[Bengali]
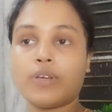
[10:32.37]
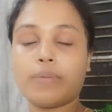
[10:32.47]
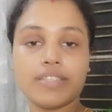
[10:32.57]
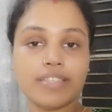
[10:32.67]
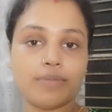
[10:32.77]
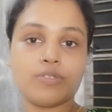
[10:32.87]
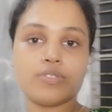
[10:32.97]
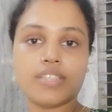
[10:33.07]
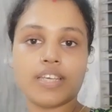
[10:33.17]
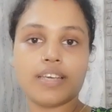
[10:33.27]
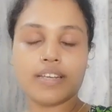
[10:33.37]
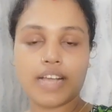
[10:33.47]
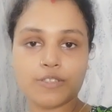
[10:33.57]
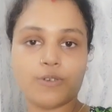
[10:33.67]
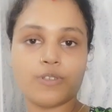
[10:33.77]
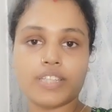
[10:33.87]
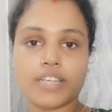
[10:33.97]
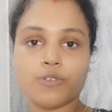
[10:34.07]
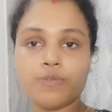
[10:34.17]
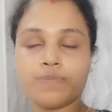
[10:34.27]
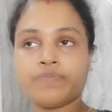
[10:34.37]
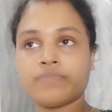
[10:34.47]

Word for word: তো এবার যাব হচ্ছে কাজ করতে একটু